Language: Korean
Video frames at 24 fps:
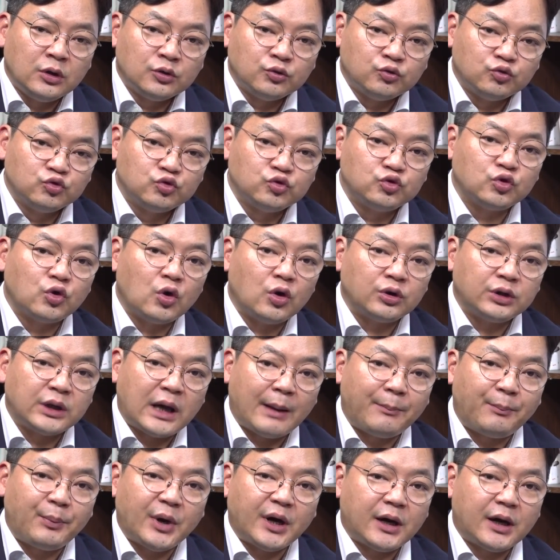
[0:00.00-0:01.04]
누르거나
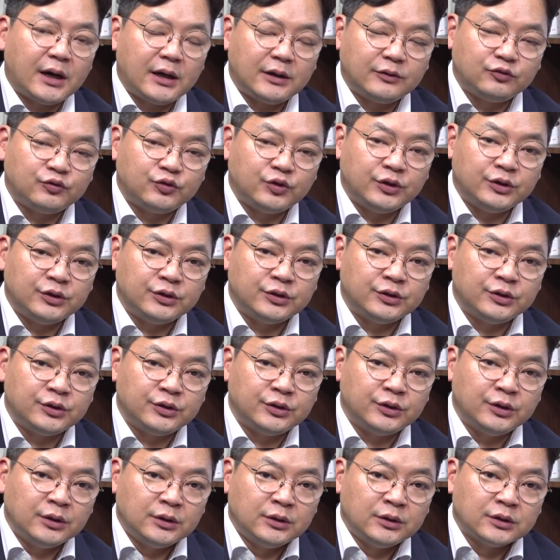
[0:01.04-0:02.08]
압박할 수
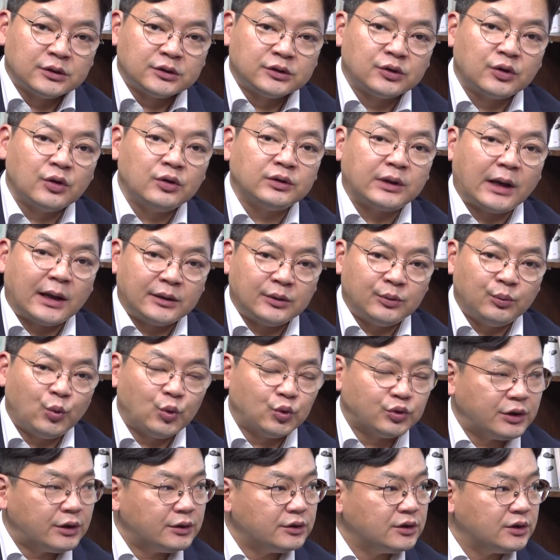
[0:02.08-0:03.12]
있는 그런 다른
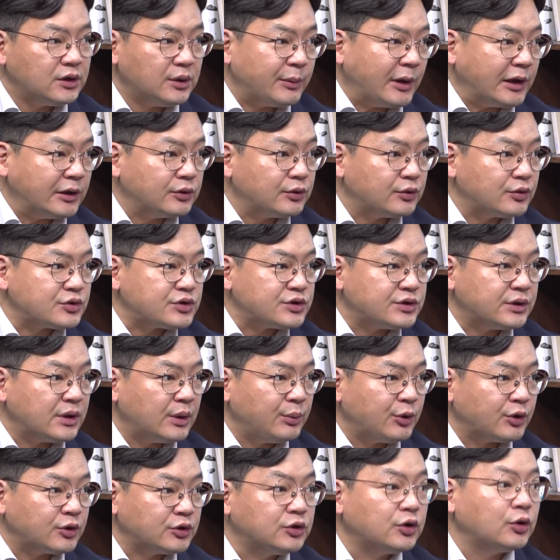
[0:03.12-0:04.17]
모델들이
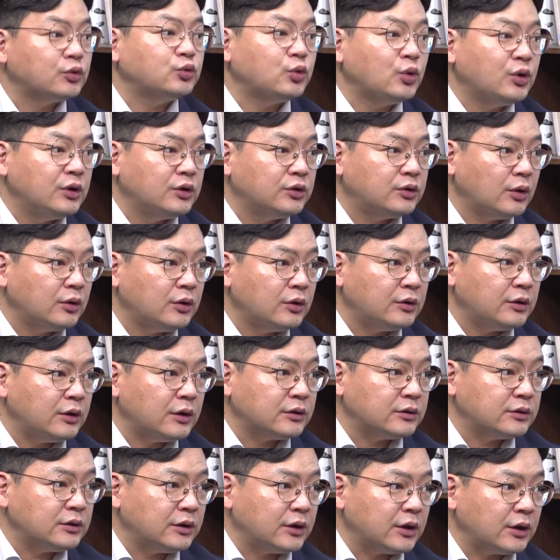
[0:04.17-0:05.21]
만들어진다면 그것도 인터넷
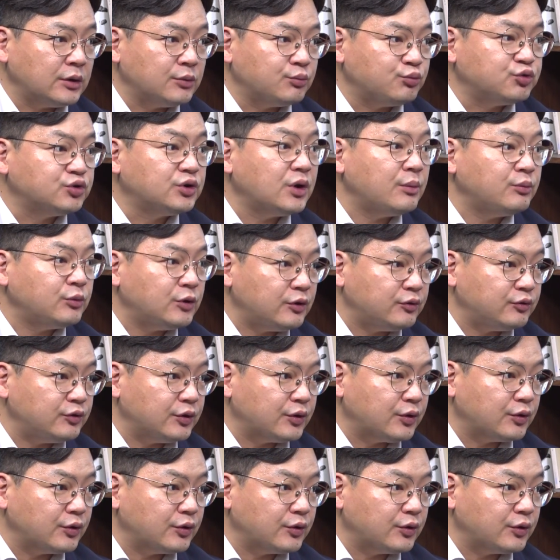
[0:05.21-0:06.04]
은행들에게는 부담될수